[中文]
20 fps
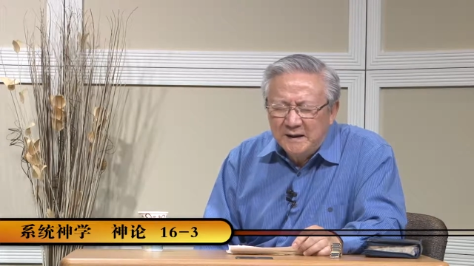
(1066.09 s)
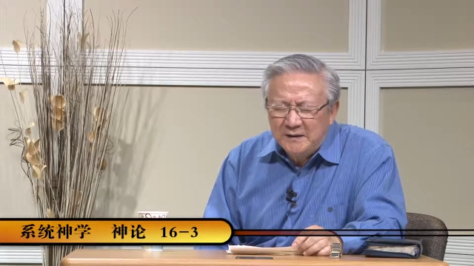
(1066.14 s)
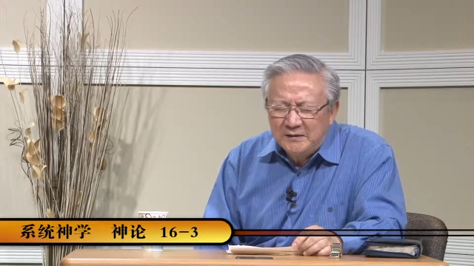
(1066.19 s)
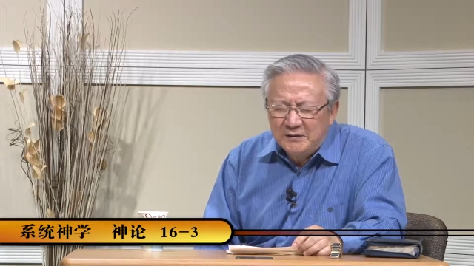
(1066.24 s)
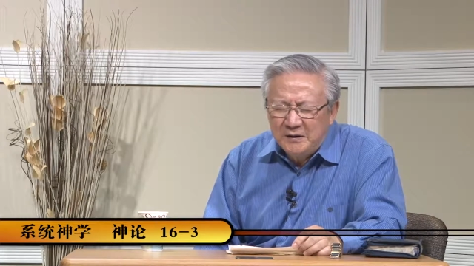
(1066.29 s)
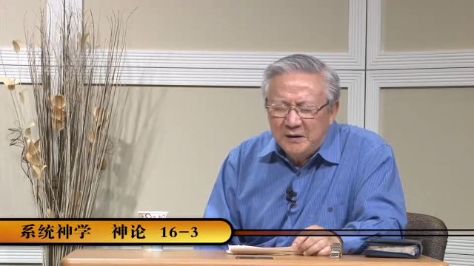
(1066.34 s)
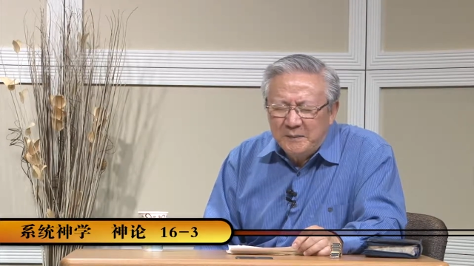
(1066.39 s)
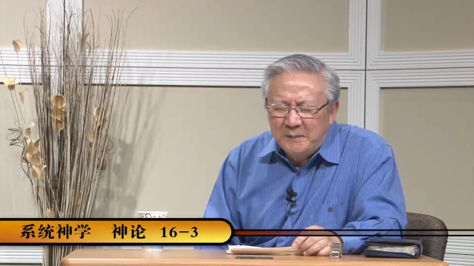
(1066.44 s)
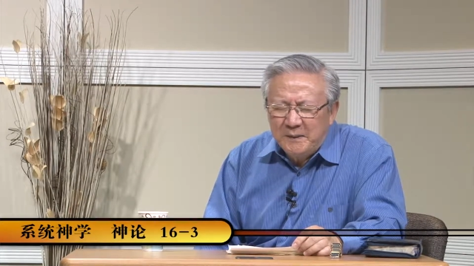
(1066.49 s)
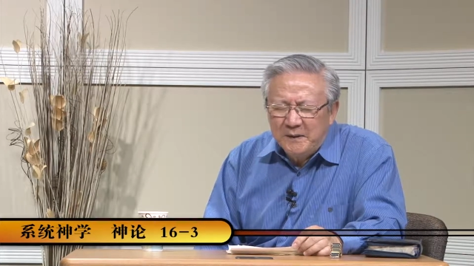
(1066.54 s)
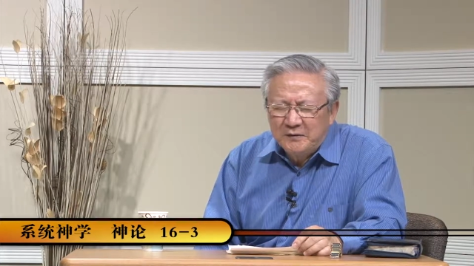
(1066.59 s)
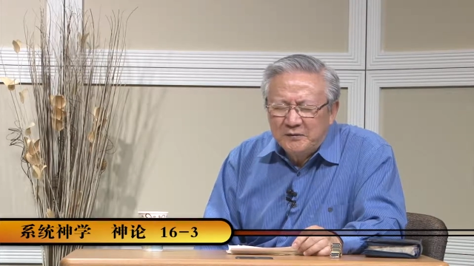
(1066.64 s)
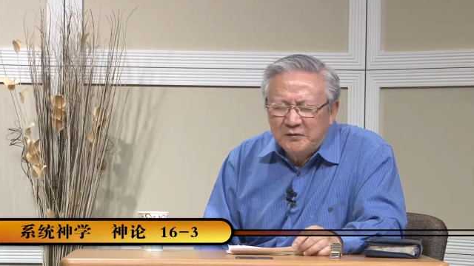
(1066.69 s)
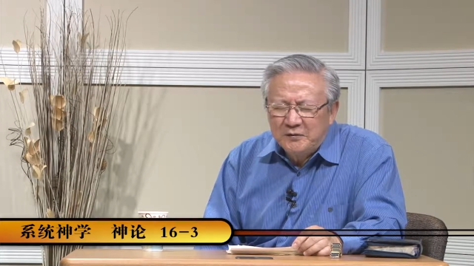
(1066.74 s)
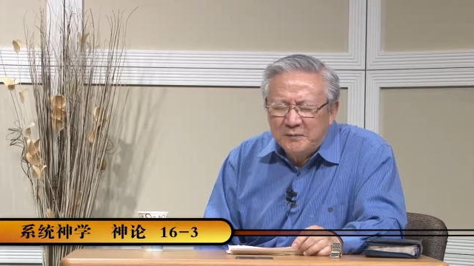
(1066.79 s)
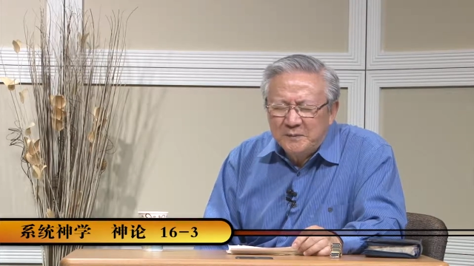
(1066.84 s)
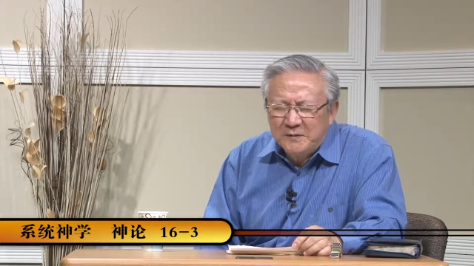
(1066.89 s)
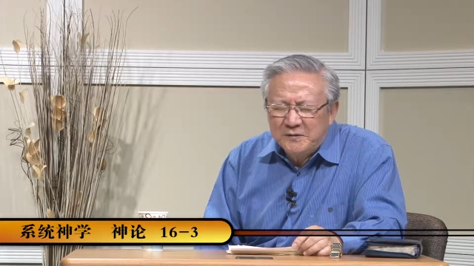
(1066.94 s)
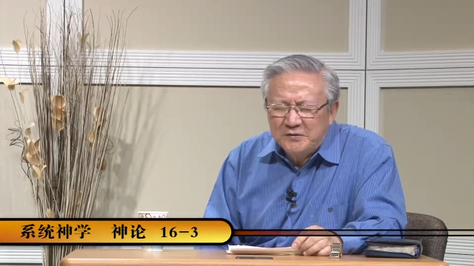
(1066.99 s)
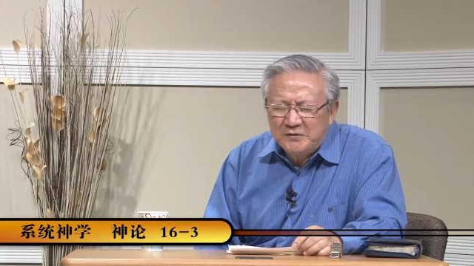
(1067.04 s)
求你帮
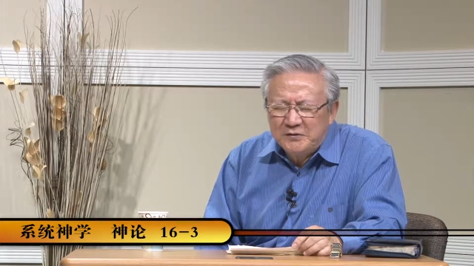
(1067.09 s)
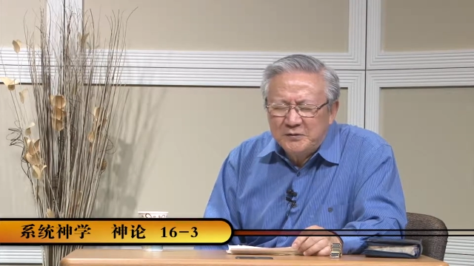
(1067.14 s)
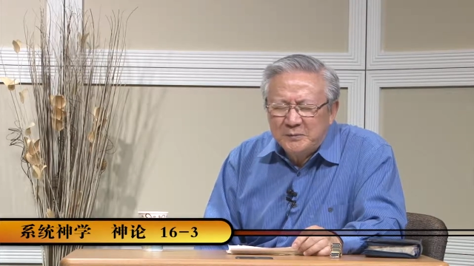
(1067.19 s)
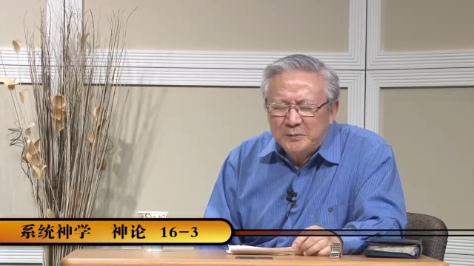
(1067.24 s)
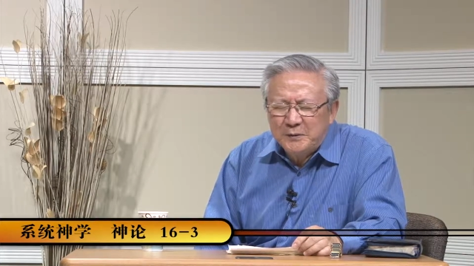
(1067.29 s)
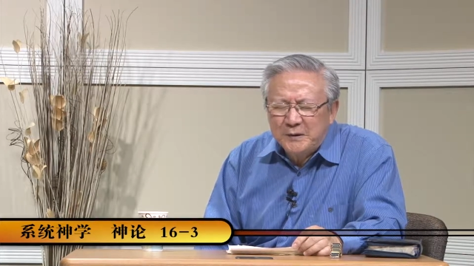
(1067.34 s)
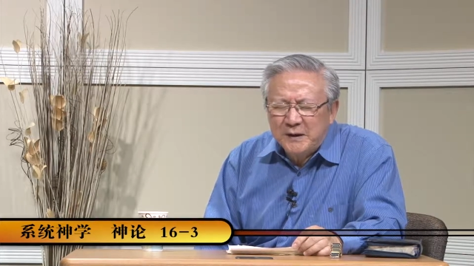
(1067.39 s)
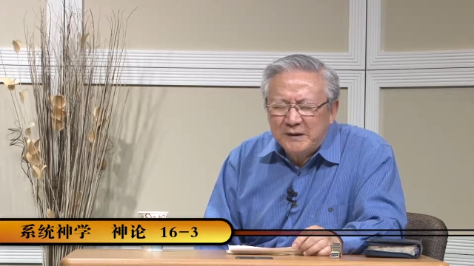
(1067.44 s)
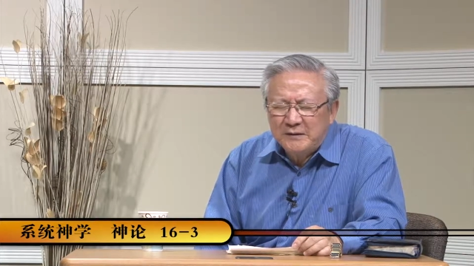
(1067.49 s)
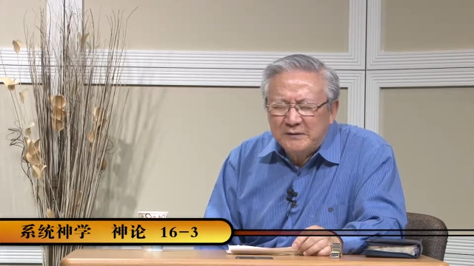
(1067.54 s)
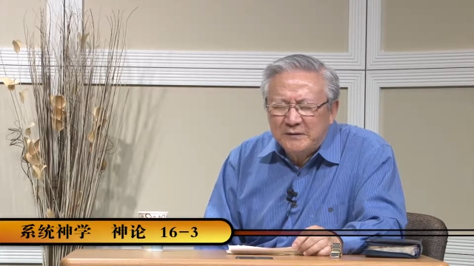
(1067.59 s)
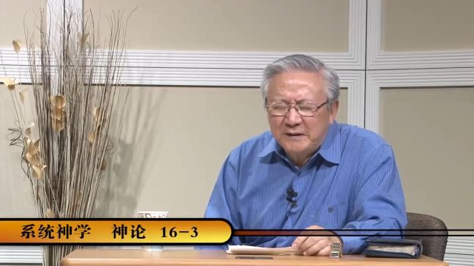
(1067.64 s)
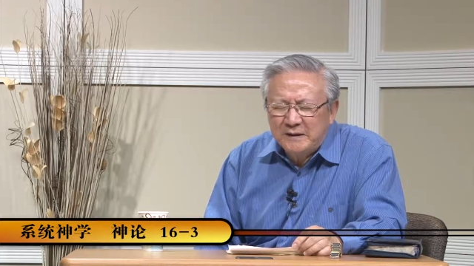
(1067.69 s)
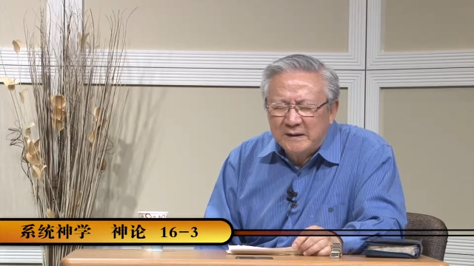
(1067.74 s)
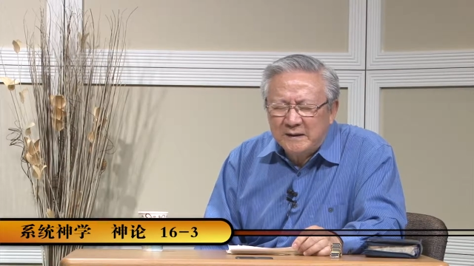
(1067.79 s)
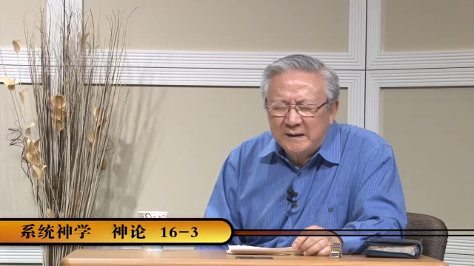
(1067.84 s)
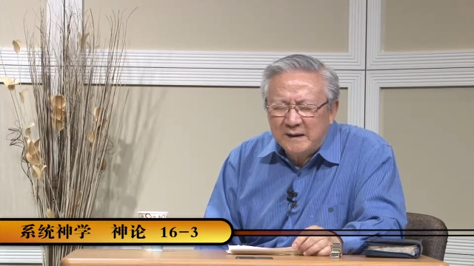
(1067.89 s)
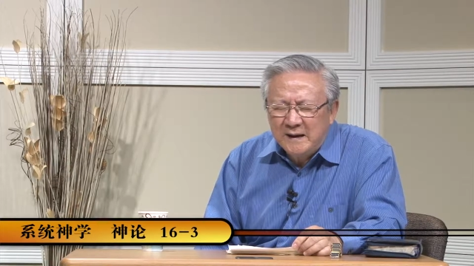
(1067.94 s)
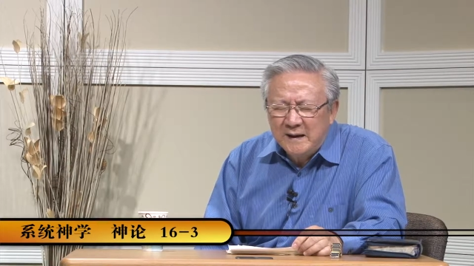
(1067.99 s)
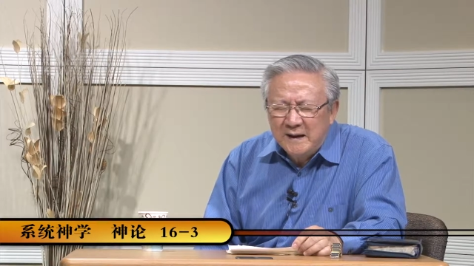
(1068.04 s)
助我们继续不断承
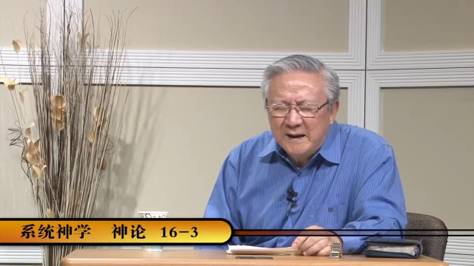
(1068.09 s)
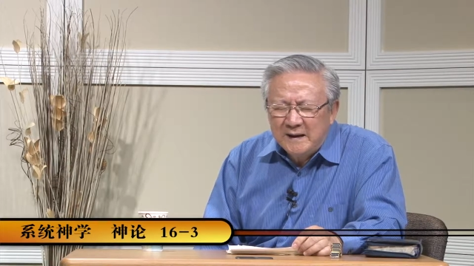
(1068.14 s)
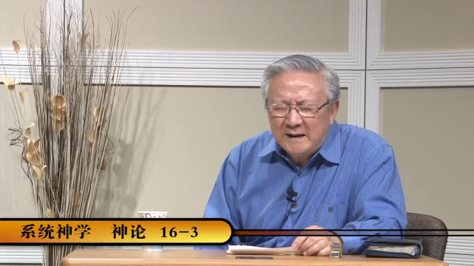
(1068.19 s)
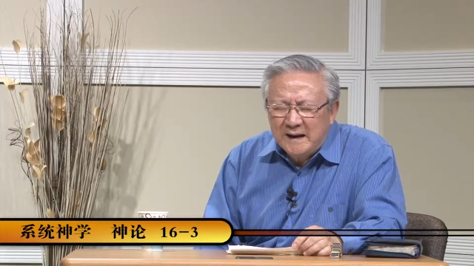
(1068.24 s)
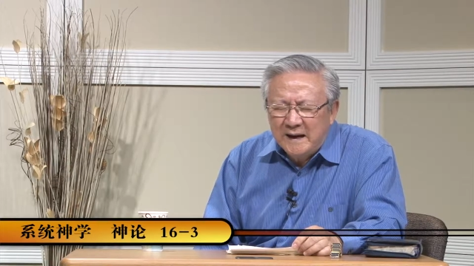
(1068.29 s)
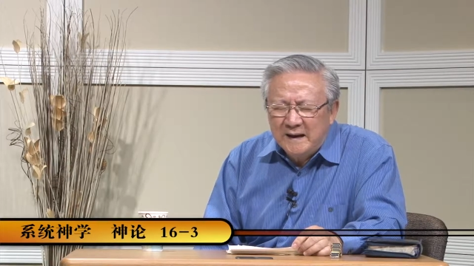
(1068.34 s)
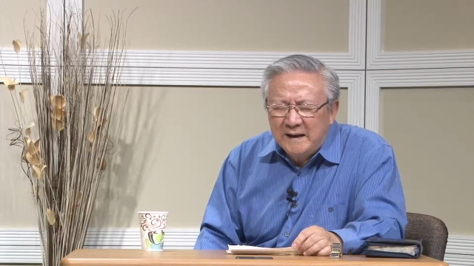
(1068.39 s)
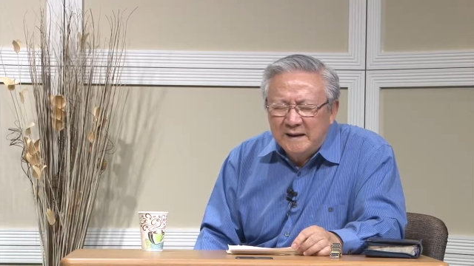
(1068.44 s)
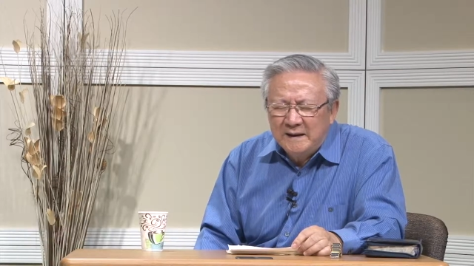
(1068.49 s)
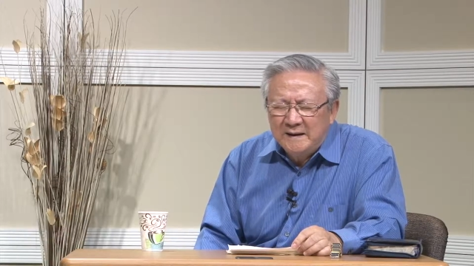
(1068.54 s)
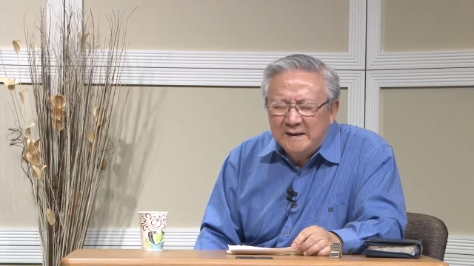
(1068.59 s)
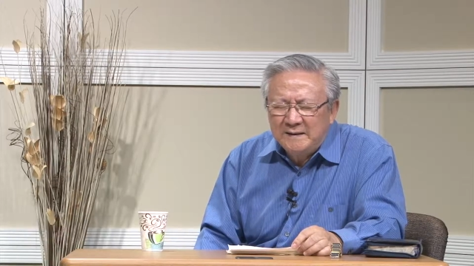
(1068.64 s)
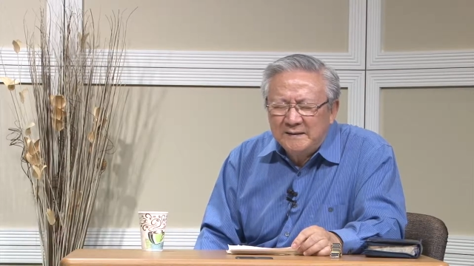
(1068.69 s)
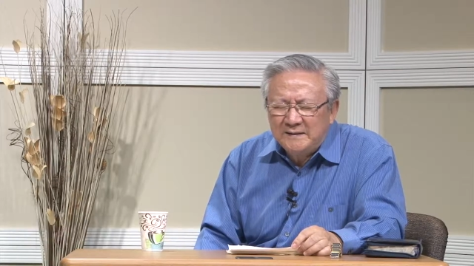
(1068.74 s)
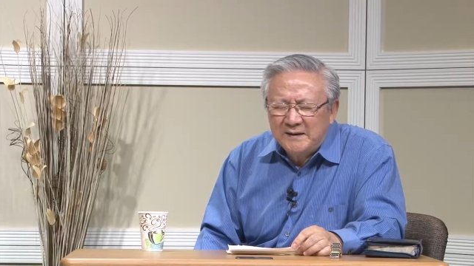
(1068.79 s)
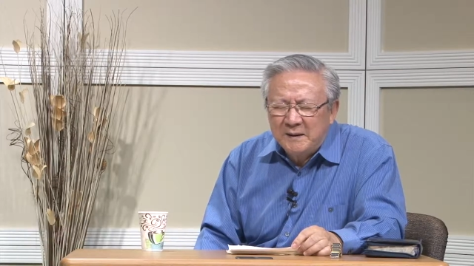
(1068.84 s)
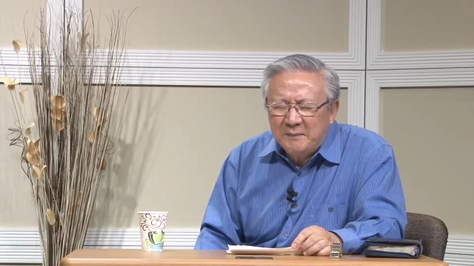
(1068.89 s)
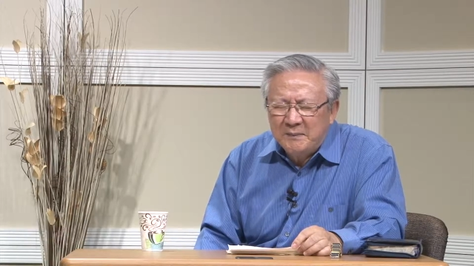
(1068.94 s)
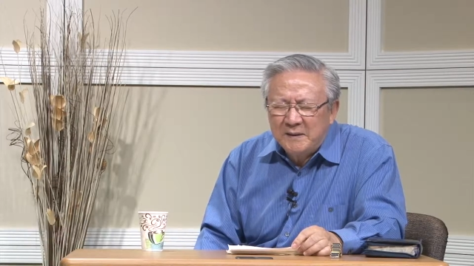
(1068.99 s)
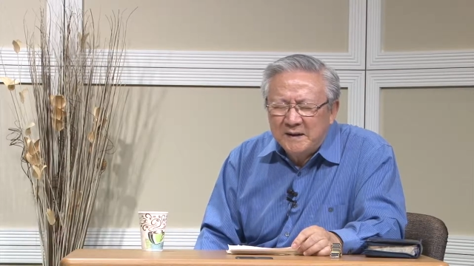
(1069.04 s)
认感恩
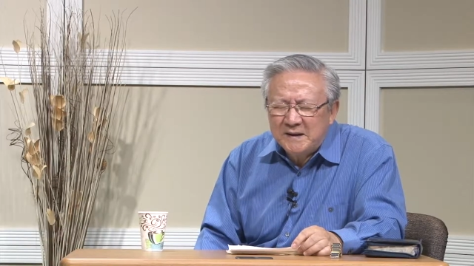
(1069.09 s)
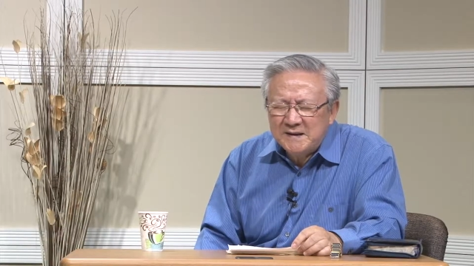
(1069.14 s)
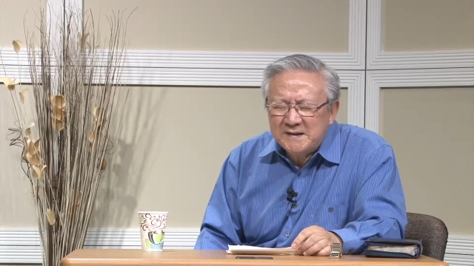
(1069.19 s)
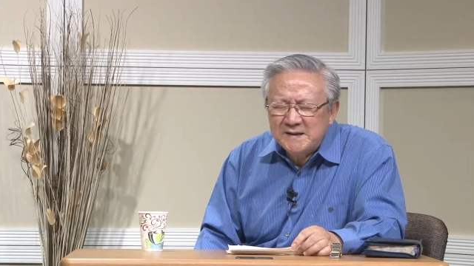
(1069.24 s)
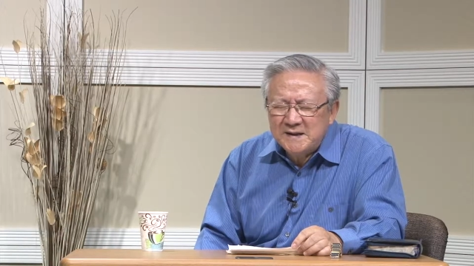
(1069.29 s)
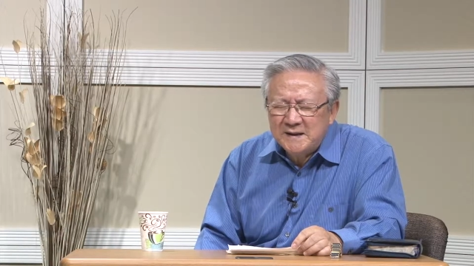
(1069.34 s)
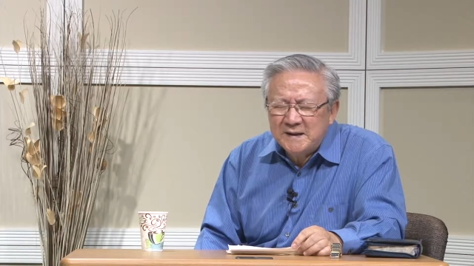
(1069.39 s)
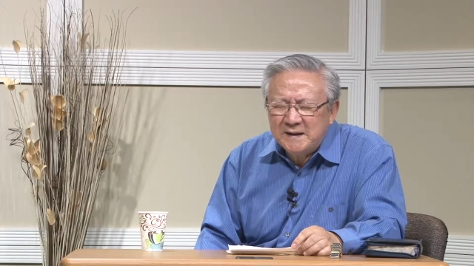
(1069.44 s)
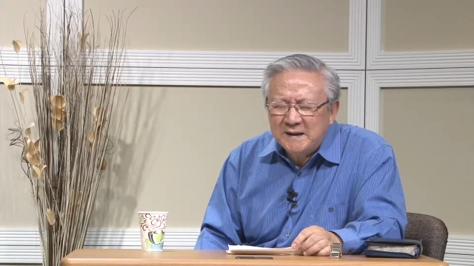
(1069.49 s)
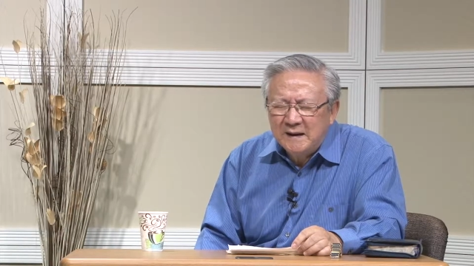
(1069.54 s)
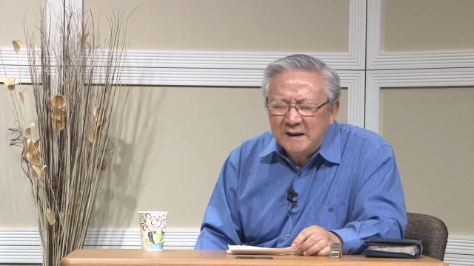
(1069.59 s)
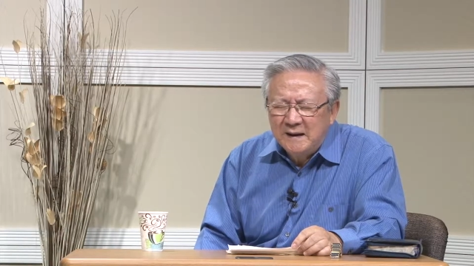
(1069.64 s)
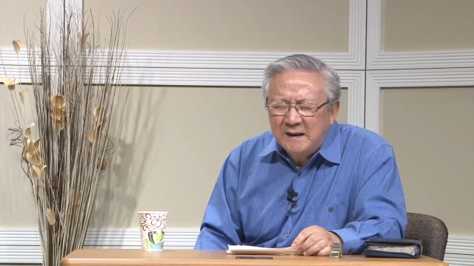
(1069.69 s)
赞美的心